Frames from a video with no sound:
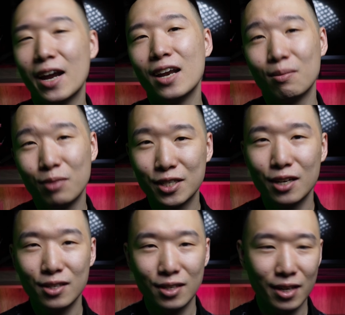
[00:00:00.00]
реально
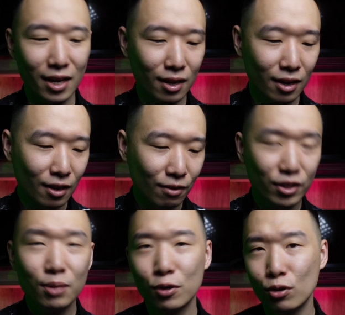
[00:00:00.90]
облажался. Я... В
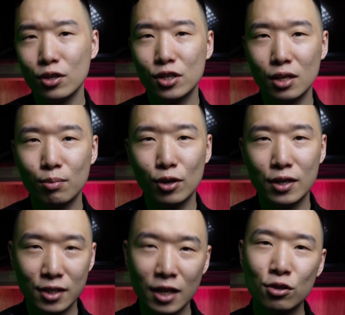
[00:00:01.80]
этом году я держал
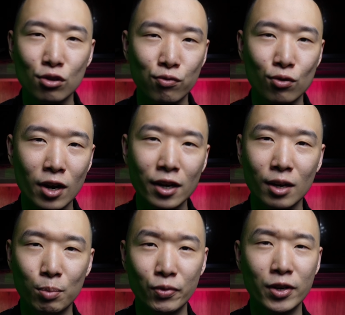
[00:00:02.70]
более 100 часов в руках,
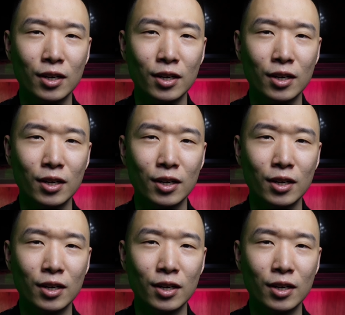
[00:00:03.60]
я привык,